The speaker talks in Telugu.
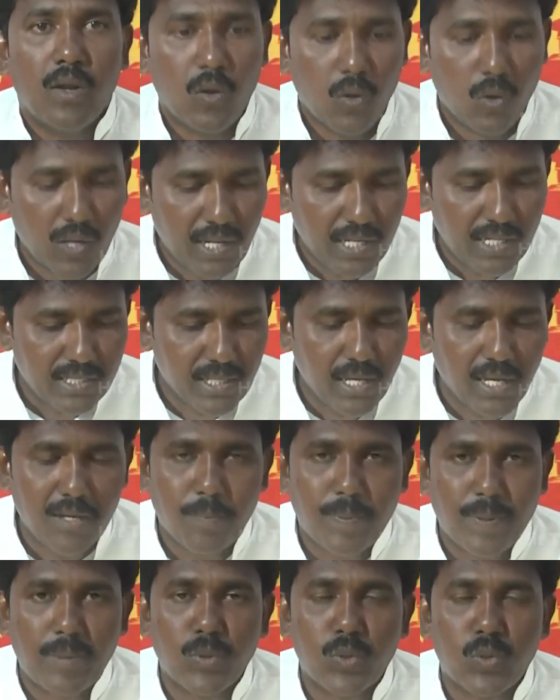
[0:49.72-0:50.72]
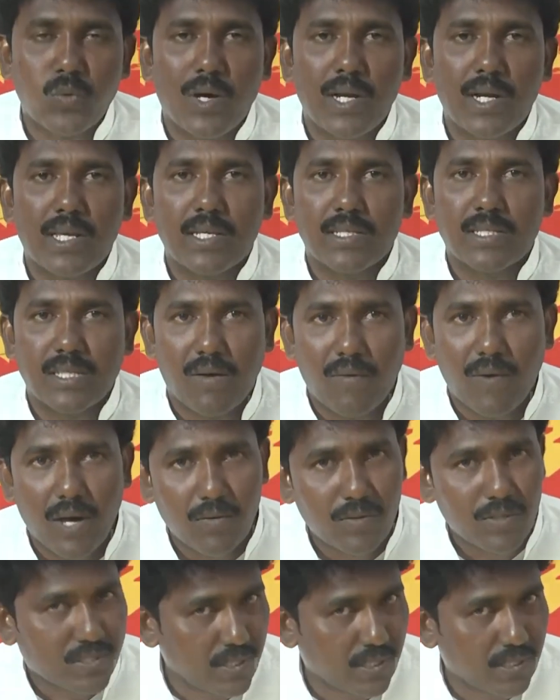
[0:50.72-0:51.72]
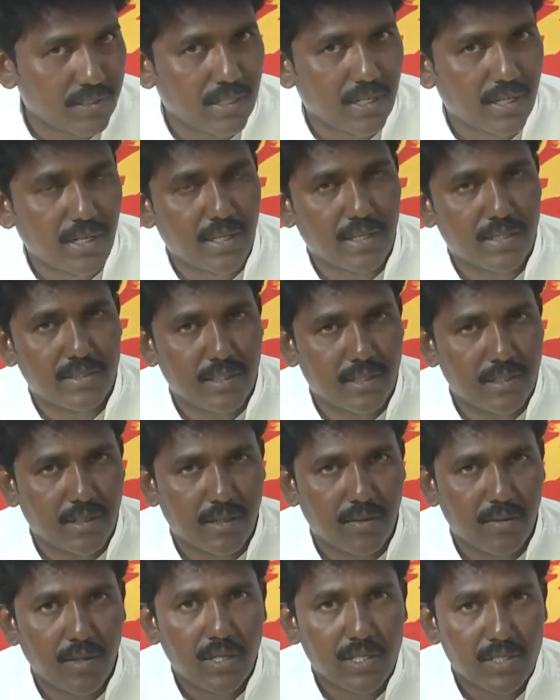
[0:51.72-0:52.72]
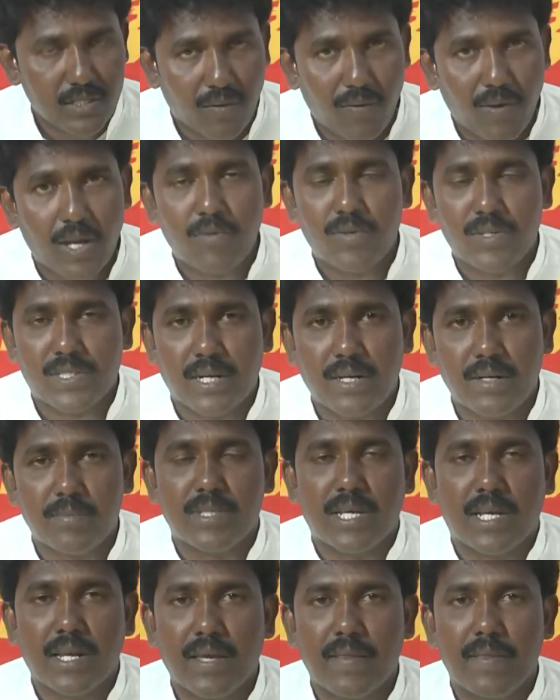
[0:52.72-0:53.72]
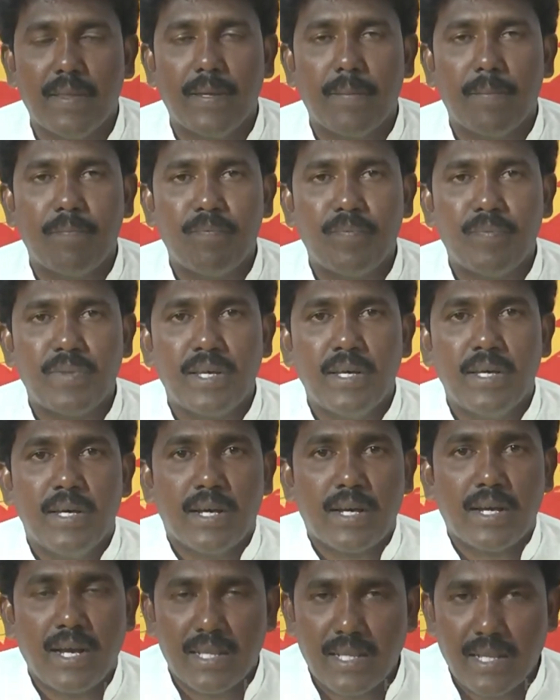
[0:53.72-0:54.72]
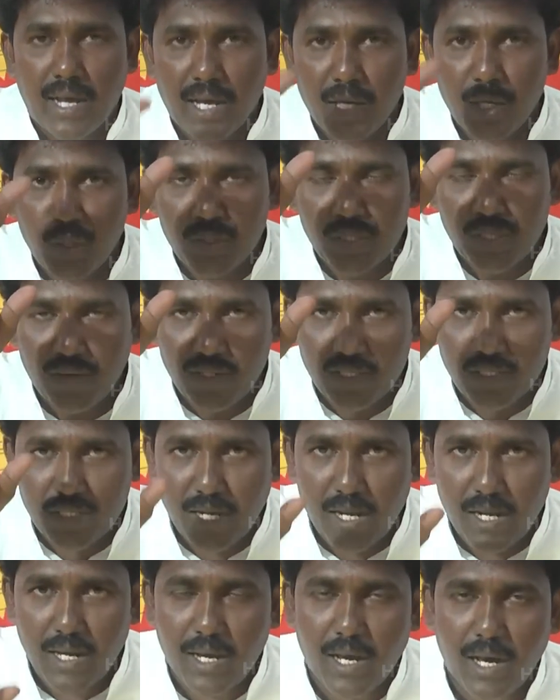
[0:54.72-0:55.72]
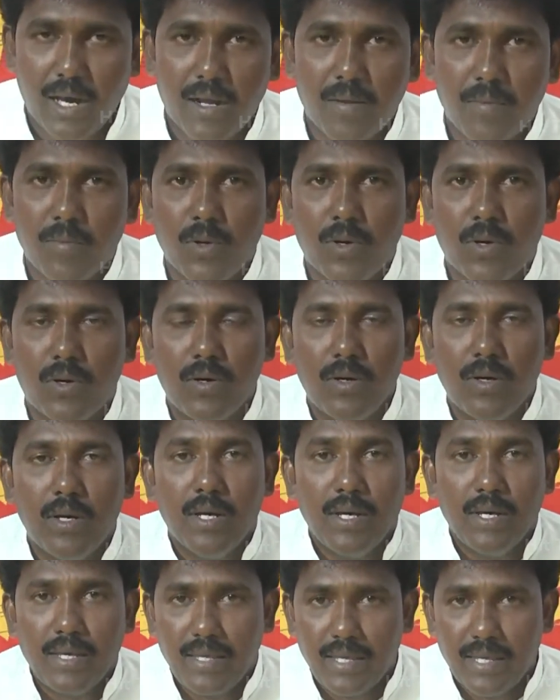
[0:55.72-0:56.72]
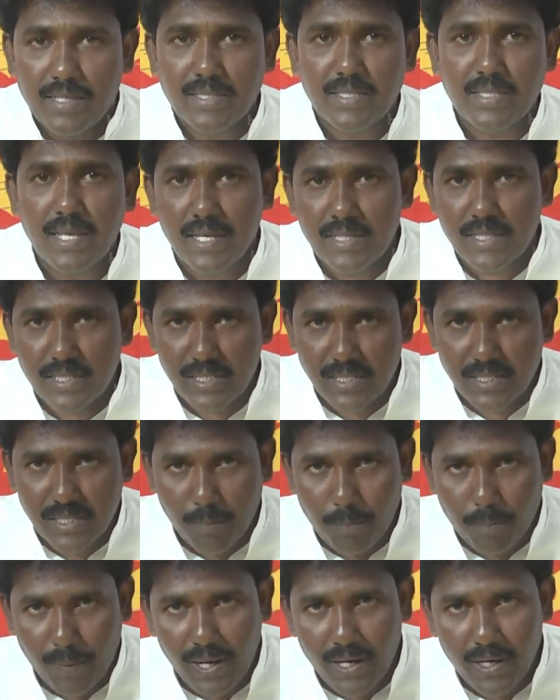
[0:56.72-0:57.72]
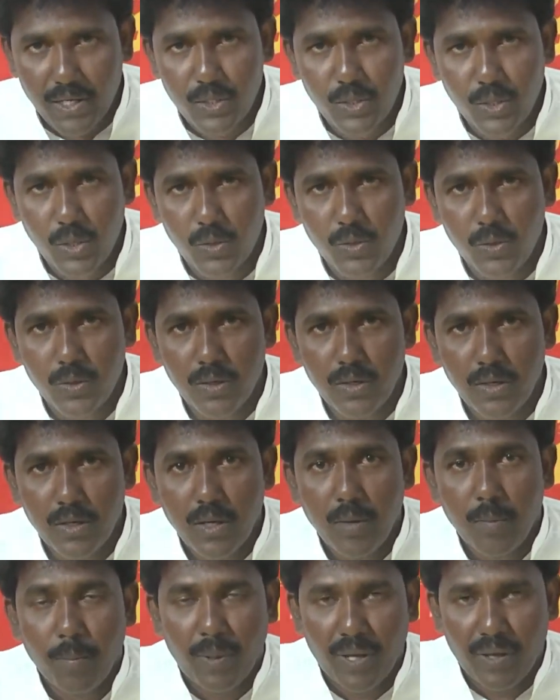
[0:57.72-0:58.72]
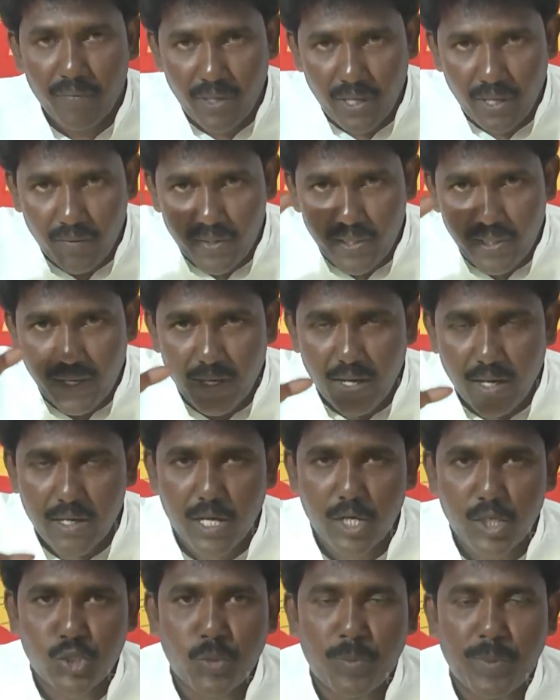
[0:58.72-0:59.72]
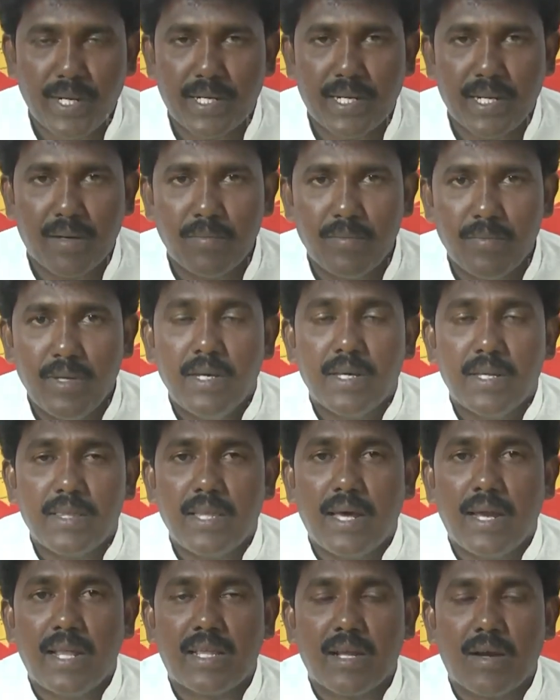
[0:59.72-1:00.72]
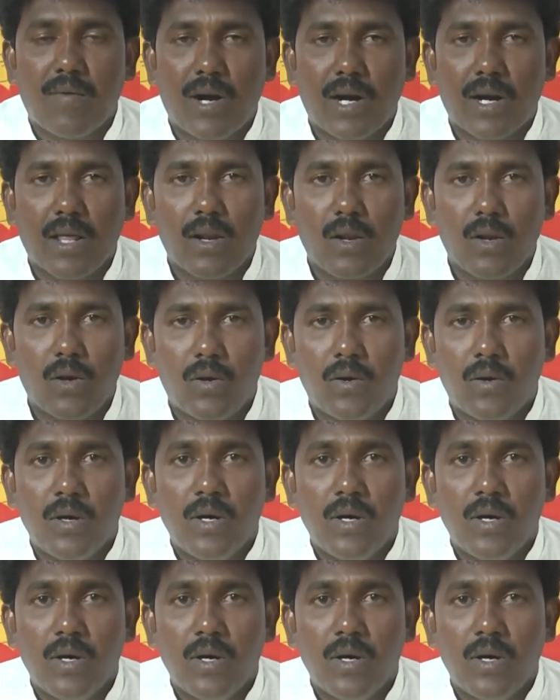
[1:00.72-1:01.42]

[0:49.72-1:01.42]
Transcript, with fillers: లోకేష్ గారు ప్రభుత్వానికి సవాల్ విసరడం జరిగింది సవాల్ విసరడం జరిగింది గత ఐదు సంవత్సరాల కాలంలో ఎస్సీ ఎస్టీ సప్లాన్ నిధులు మేము ఏ విధంగా ఖర్చు పెట్టాం దళిత వాడల్లో